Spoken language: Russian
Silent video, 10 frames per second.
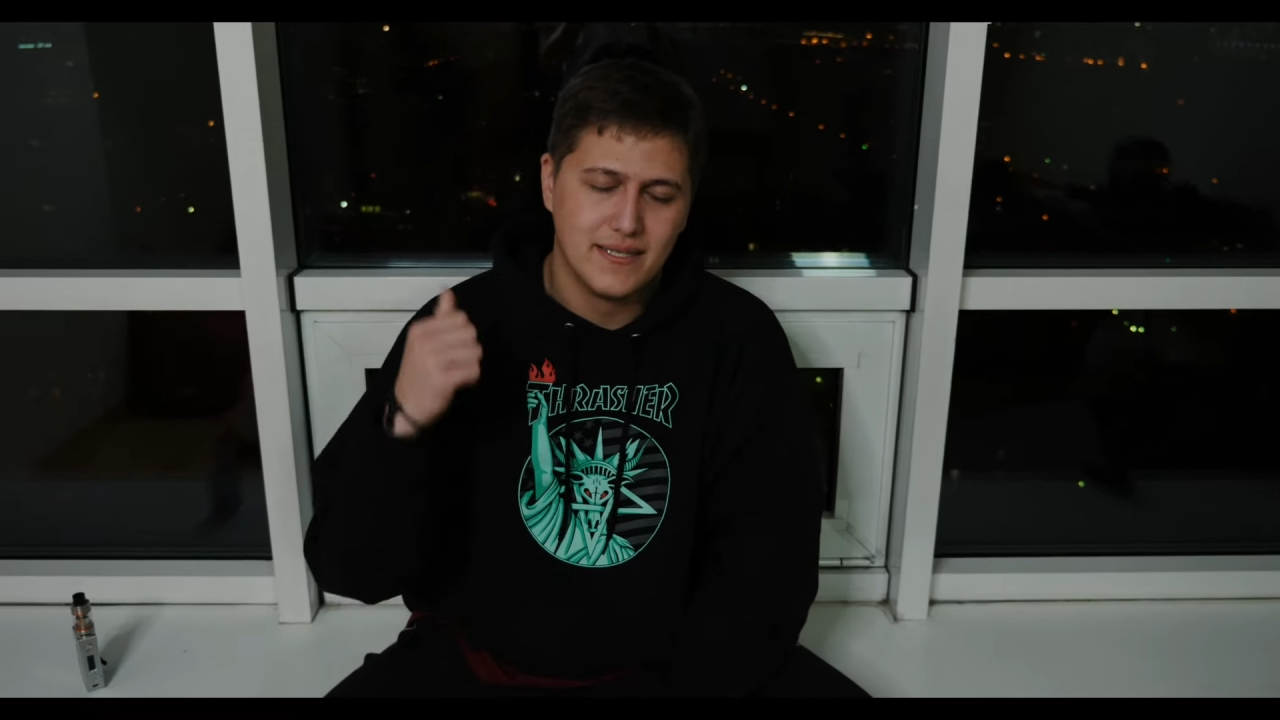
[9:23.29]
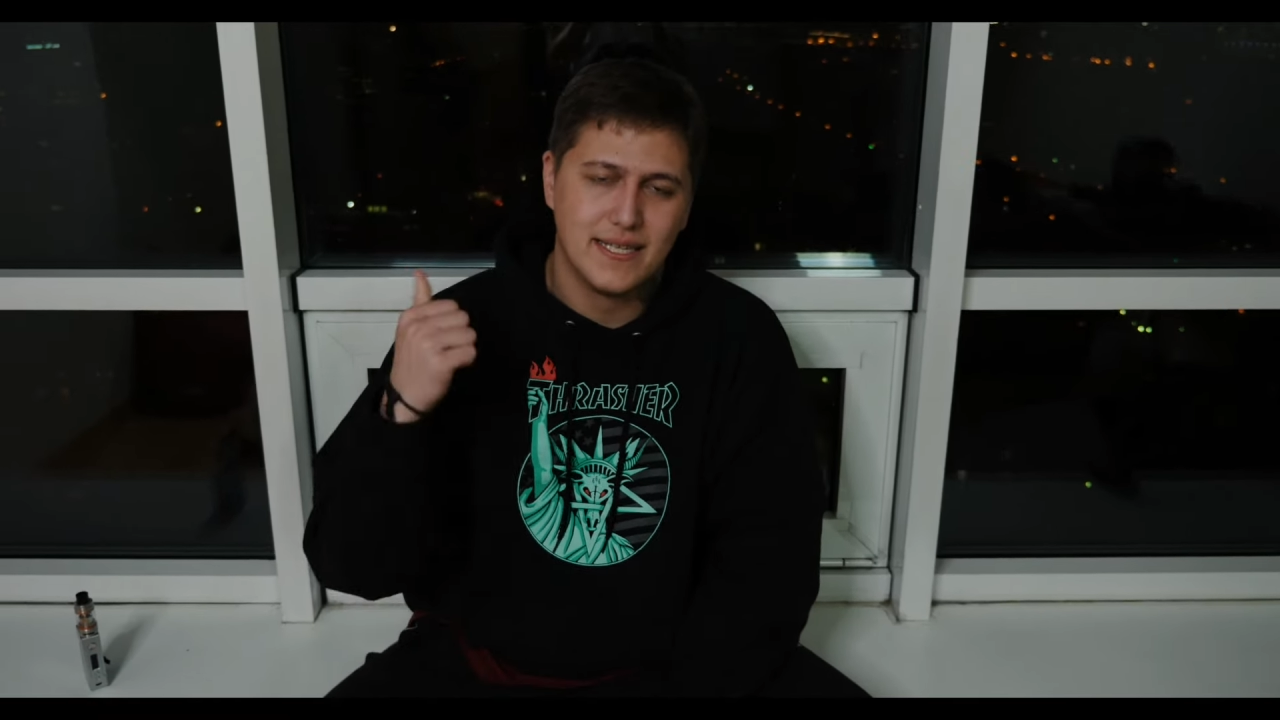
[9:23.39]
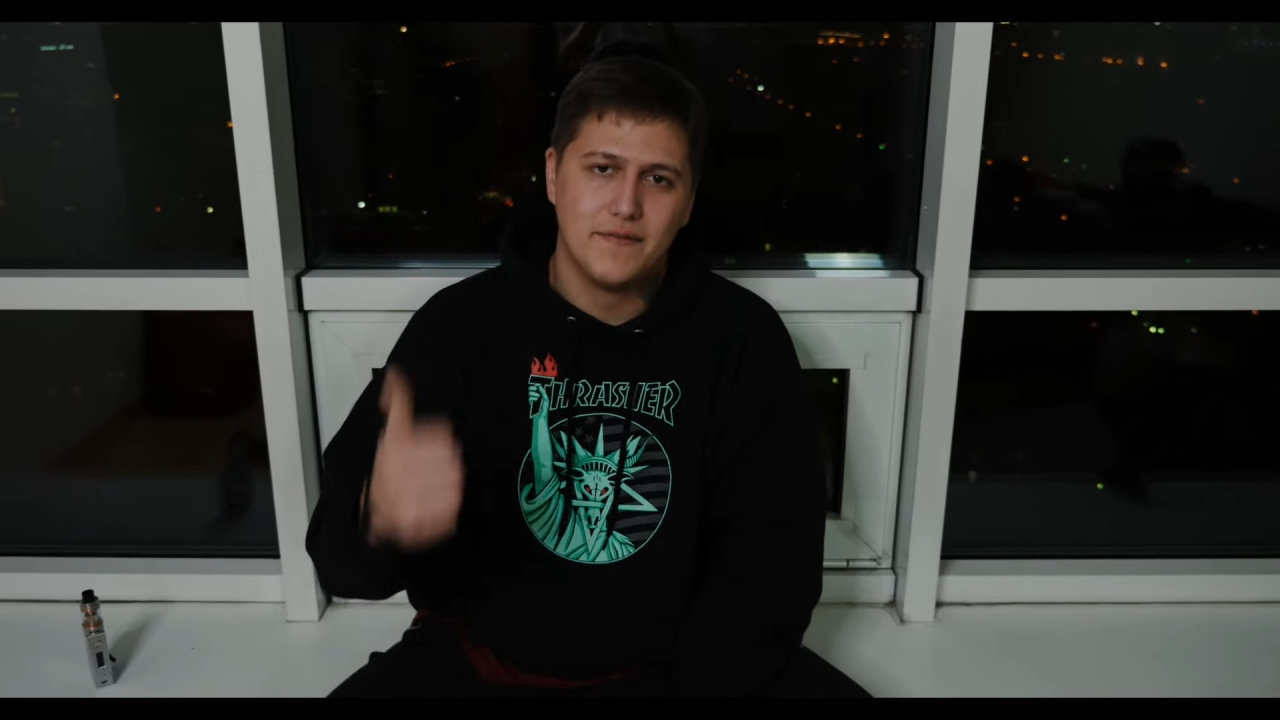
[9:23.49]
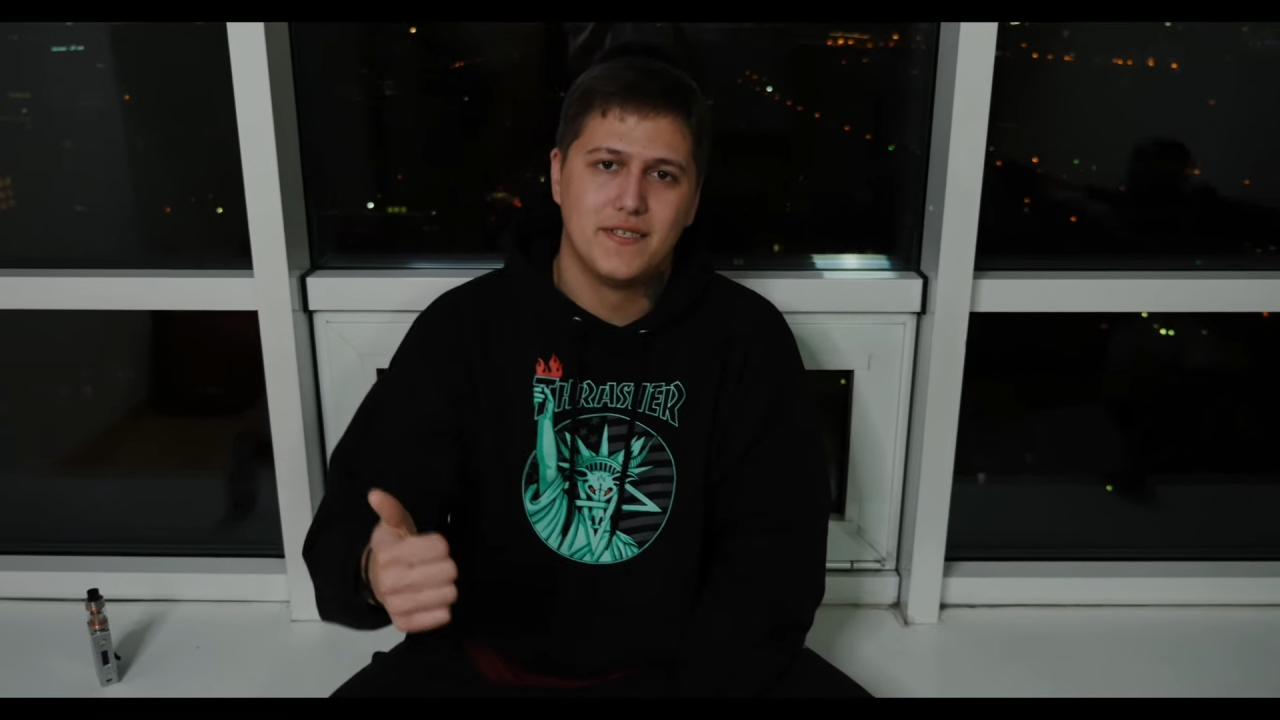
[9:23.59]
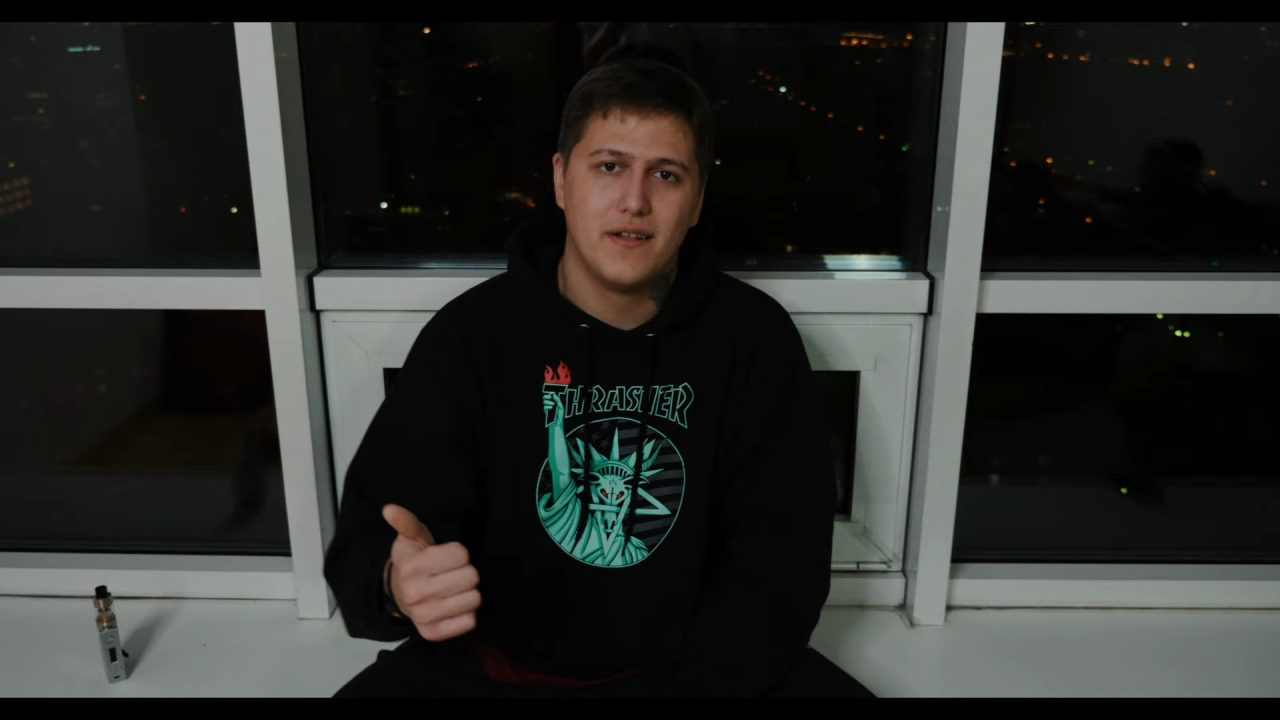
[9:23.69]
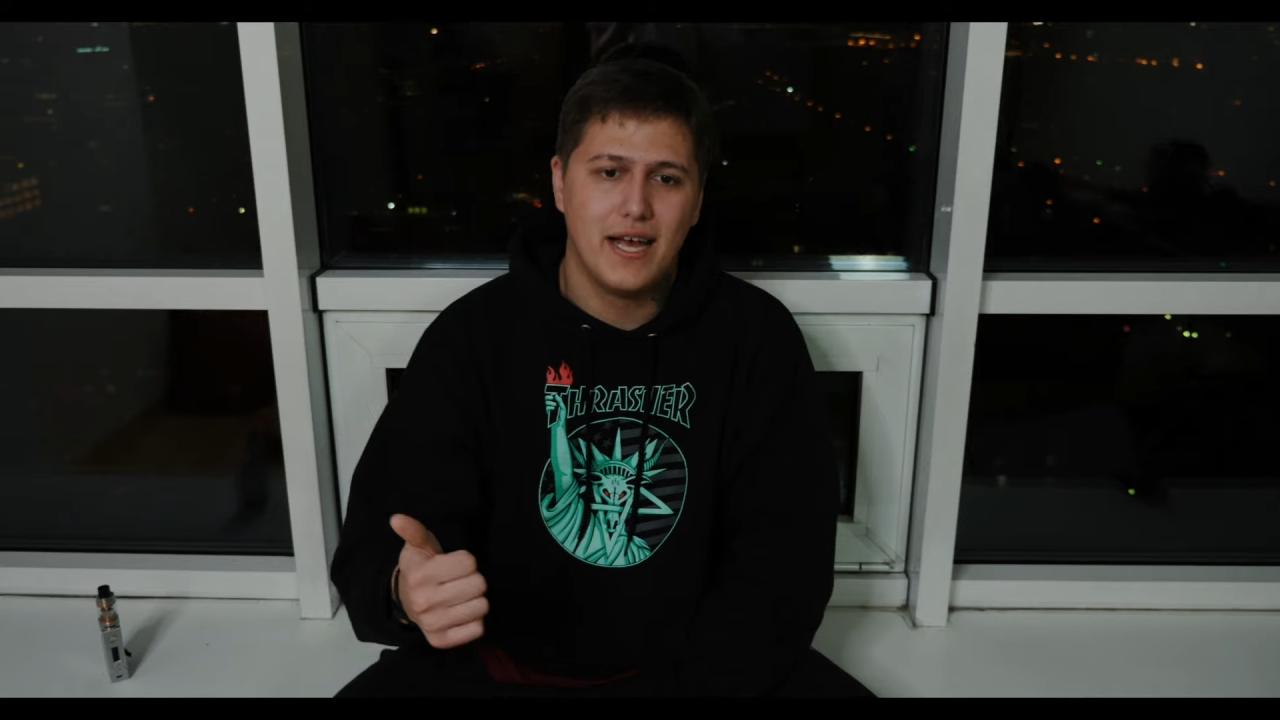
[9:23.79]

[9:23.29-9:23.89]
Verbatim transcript: ставьте